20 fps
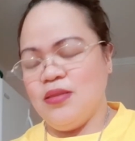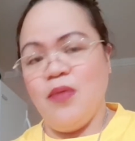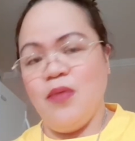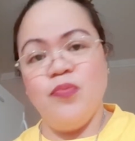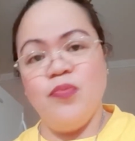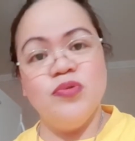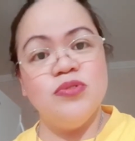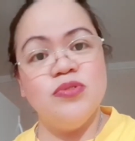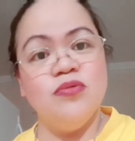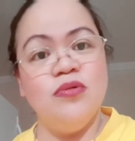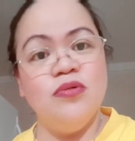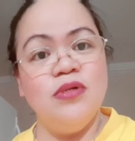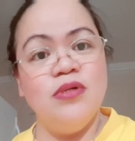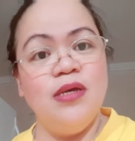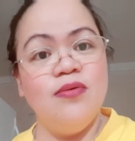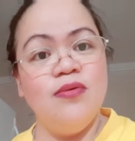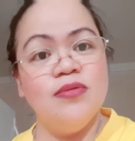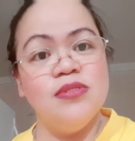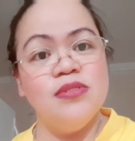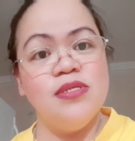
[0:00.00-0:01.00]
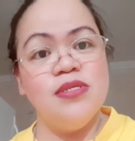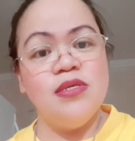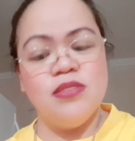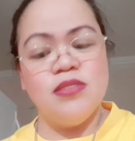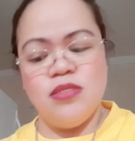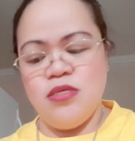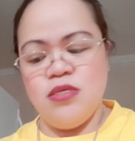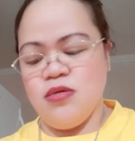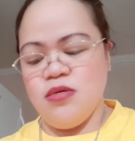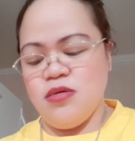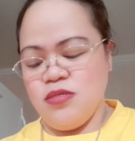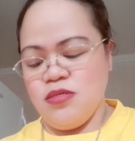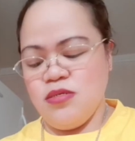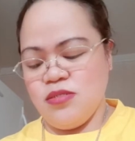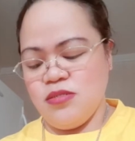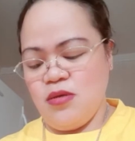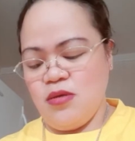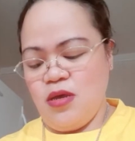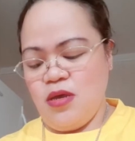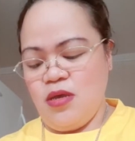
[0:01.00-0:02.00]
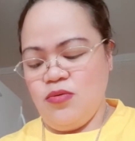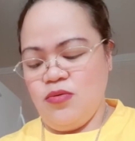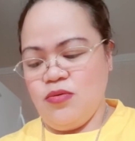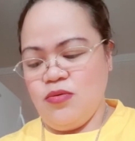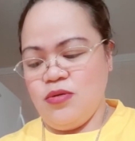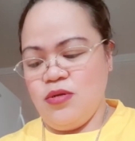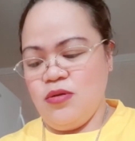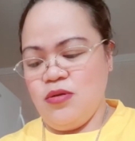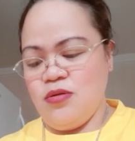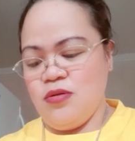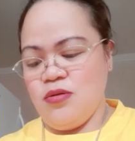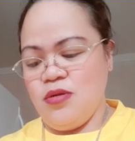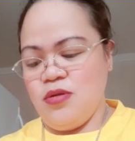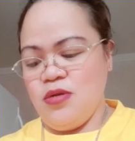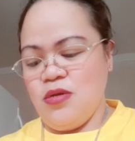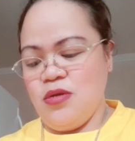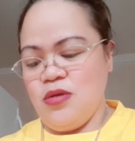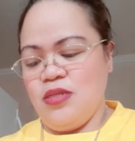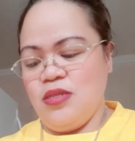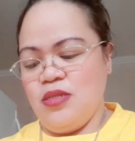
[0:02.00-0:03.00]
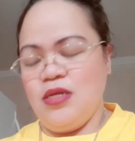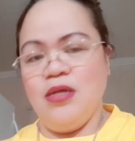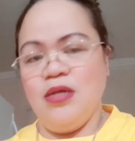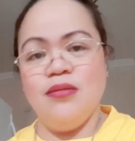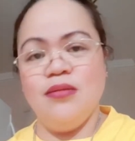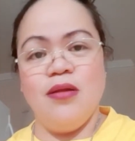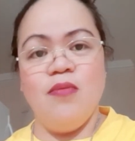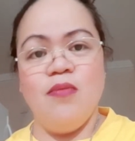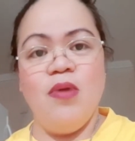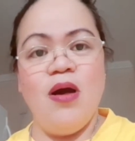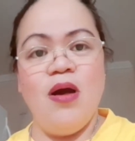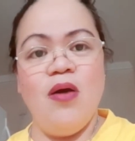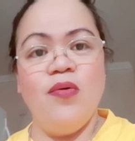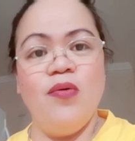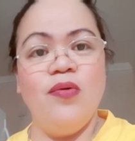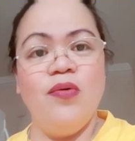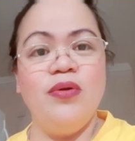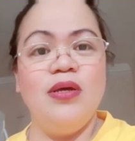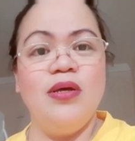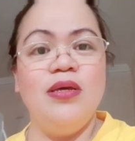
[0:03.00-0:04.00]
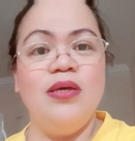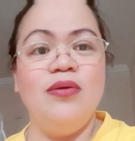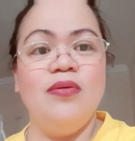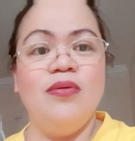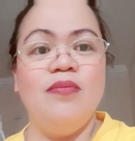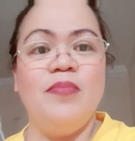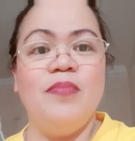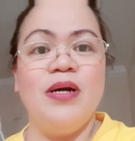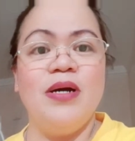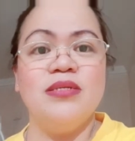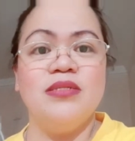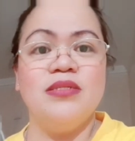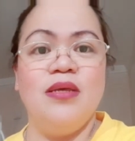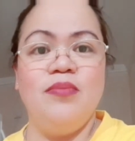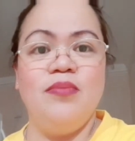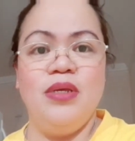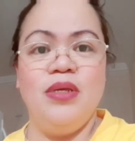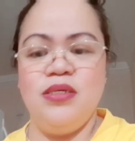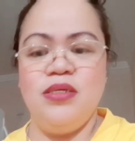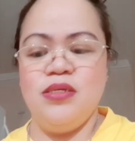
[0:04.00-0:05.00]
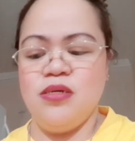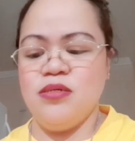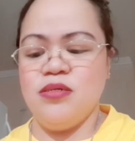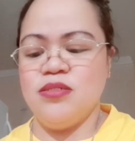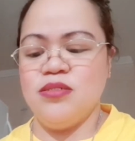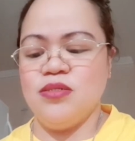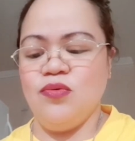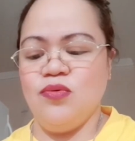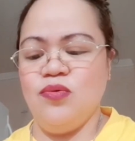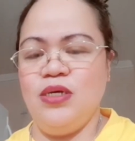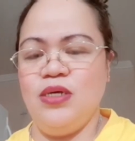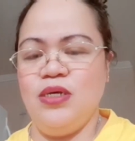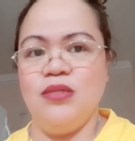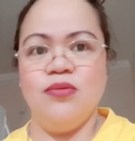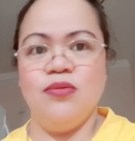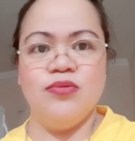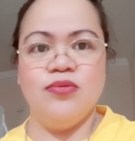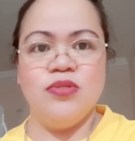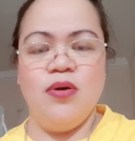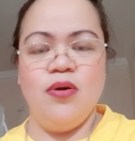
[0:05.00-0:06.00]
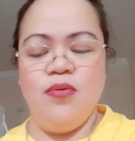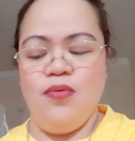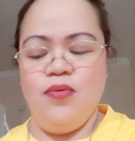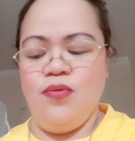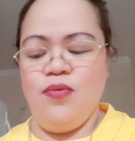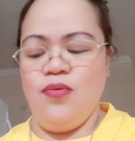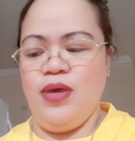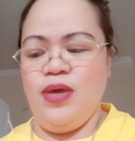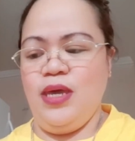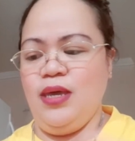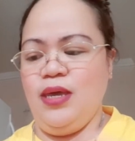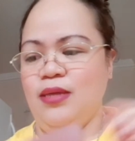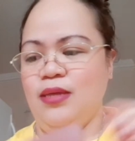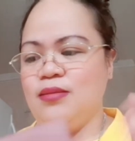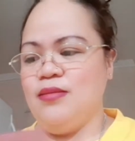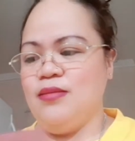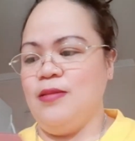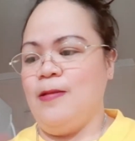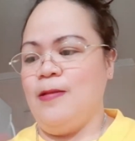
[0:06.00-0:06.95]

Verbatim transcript: Tapos ko na yung 6 years ngayon. Tinatrabaho ko na yung pang 7 years ko dito sa Kuwait.